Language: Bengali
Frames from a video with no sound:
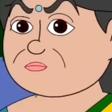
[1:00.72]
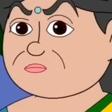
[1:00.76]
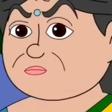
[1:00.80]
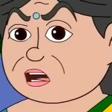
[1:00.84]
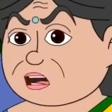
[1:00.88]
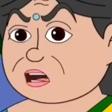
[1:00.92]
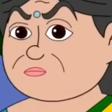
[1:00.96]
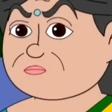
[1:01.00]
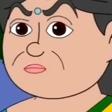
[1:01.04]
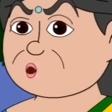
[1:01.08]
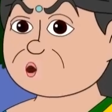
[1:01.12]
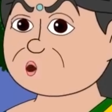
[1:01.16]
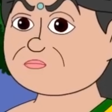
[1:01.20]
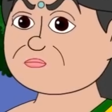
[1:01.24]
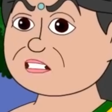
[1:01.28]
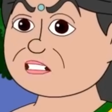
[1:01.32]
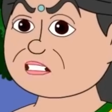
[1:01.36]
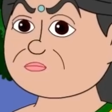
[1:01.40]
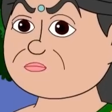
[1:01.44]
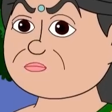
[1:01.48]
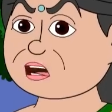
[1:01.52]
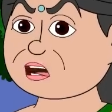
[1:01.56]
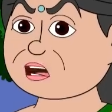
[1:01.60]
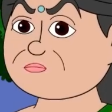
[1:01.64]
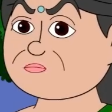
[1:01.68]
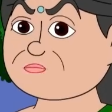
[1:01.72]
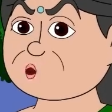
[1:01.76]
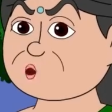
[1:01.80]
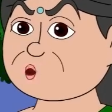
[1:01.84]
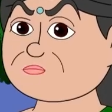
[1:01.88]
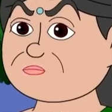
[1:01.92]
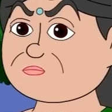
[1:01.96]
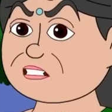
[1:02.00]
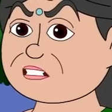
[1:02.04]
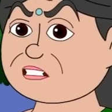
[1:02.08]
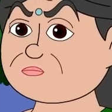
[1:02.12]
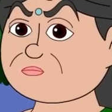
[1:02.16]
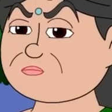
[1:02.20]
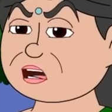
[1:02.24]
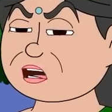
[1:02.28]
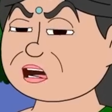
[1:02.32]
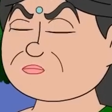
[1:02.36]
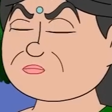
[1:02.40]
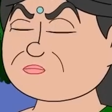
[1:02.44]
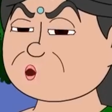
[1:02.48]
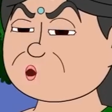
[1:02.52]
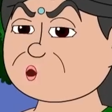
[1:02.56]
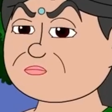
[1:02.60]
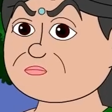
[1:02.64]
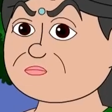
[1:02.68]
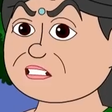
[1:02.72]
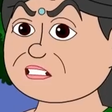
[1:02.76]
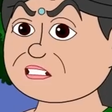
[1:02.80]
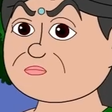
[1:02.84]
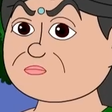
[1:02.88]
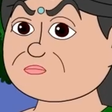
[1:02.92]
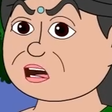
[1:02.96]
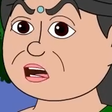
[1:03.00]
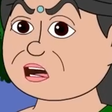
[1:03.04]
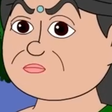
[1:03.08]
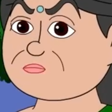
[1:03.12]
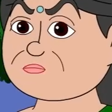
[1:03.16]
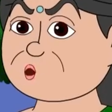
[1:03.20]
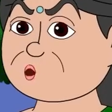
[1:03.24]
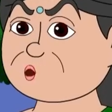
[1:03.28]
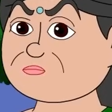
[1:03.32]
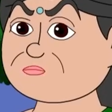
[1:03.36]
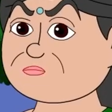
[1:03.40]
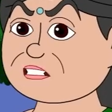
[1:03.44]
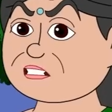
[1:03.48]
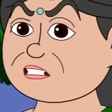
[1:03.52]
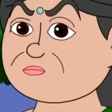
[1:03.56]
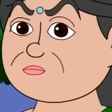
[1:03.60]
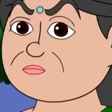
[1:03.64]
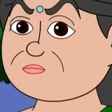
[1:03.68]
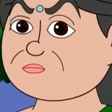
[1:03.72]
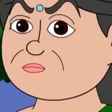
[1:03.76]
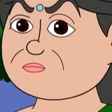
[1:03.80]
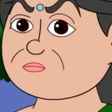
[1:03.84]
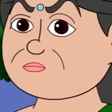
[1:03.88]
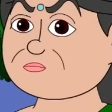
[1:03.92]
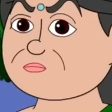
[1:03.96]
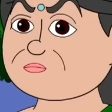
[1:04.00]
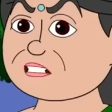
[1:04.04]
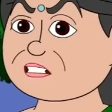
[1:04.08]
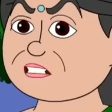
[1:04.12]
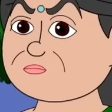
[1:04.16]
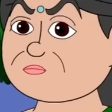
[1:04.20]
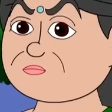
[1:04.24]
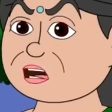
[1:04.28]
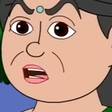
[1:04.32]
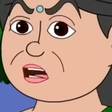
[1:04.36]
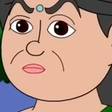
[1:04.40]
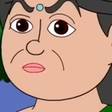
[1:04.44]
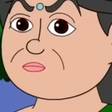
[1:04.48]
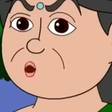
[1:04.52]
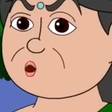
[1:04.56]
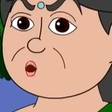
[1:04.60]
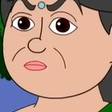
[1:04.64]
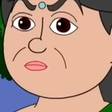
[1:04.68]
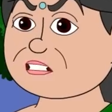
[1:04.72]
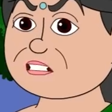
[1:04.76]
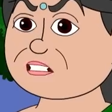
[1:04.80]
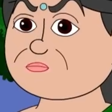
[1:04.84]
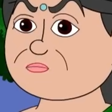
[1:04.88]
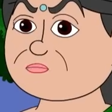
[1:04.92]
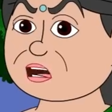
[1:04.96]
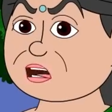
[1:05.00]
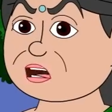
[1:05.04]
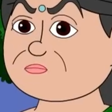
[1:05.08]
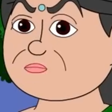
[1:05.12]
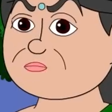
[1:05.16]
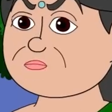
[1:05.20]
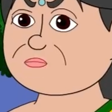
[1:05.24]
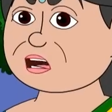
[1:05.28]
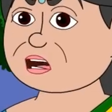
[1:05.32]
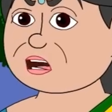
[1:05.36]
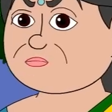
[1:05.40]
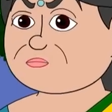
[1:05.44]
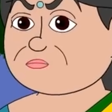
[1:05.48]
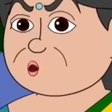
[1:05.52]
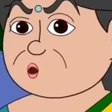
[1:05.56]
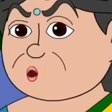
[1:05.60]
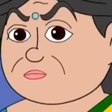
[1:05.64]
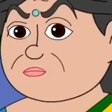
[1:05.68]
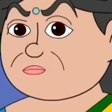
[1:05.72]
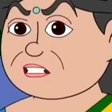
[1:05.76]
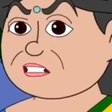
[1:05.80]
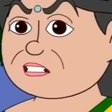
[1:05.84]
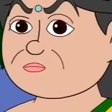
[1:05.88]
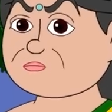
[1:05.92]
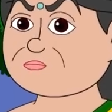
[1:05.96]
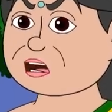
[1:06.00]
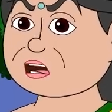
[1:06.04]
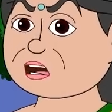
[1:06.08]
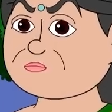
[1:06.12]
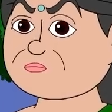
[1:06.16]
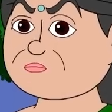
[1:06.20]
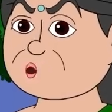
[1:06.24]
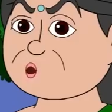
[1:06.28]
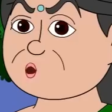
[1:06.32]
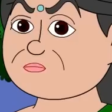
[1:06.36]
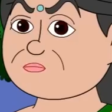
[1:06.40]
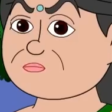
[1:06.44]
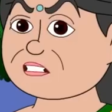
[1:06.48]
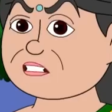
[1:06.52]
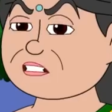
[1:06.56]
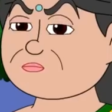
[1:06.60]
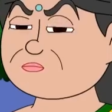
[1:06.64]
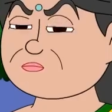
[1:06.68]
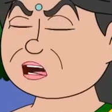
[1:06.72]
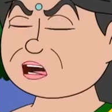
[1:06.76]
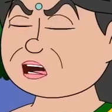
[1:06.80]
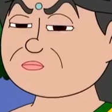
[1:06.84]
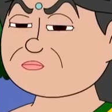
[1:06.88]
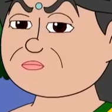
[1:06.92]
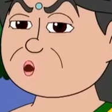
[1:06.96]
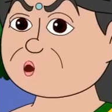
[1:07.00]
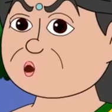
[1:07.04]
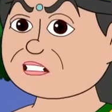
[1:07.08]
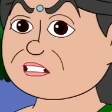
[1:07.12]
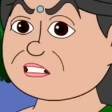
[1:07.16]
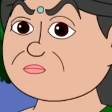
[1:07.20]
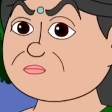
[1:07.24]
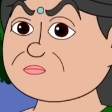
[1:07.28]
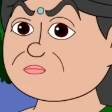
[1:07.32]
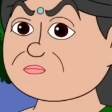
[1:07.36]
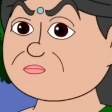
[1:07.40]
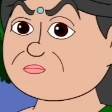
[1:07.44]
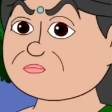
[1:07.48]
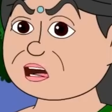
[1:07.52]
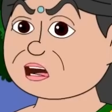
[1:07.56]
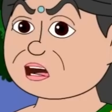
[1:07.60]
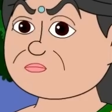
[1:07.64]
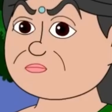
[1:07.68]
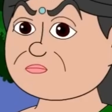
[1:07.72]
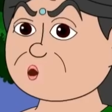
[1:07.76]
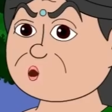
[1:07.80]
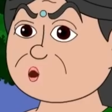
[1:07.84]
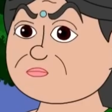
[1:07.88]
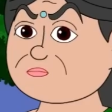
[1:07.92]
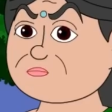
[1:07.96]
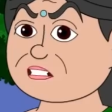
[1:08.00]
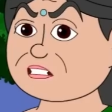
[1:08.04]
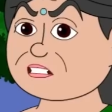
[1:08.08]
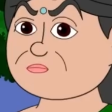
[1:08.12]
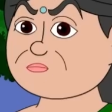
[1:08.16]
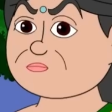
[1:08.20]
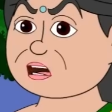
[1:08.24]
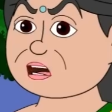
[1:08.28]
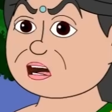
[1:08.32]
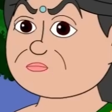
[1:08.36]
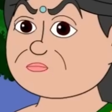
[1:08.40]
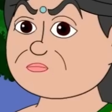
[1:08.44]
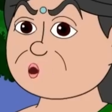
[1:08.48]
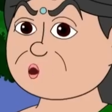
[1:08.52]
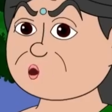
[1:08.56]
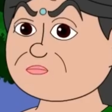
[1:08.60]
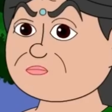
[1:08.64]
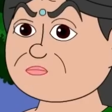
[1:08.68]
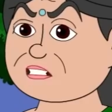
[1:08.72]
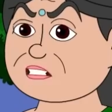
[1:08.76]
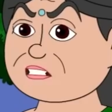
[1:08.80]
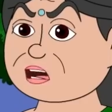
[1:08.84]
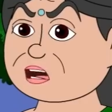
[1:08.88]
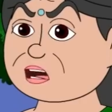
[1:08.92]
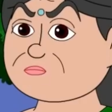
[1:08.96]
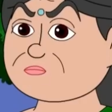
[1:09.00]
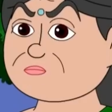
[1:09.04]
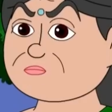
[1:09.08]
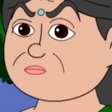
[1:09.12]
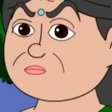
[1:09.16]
বিয়ের প্রথম দু মাস তো ঠিকই ছিল সবকিছু কিন্তু ওই যে বেশি স্বাধীনতা দিলে যা হয় মাথায় চড়ে বসেছে